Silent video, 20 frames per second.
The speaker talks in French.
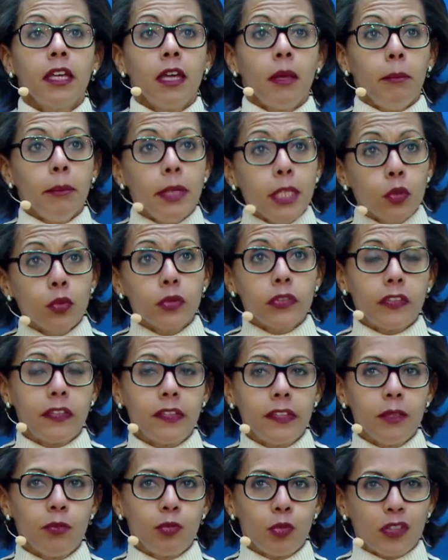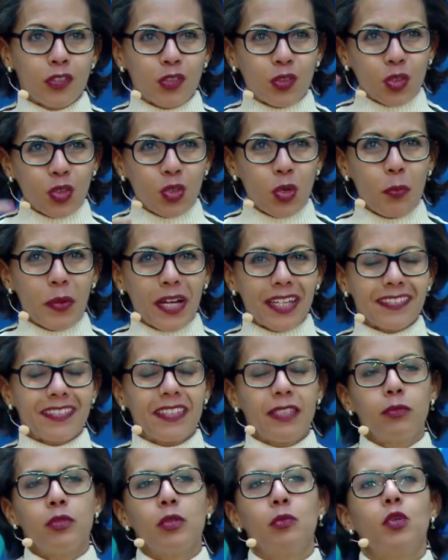mais aussi, puisque le
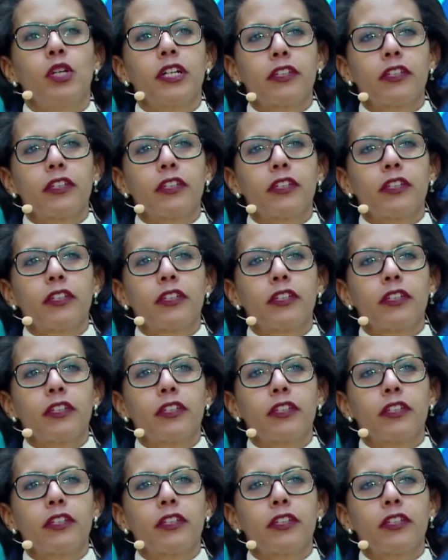principe de mon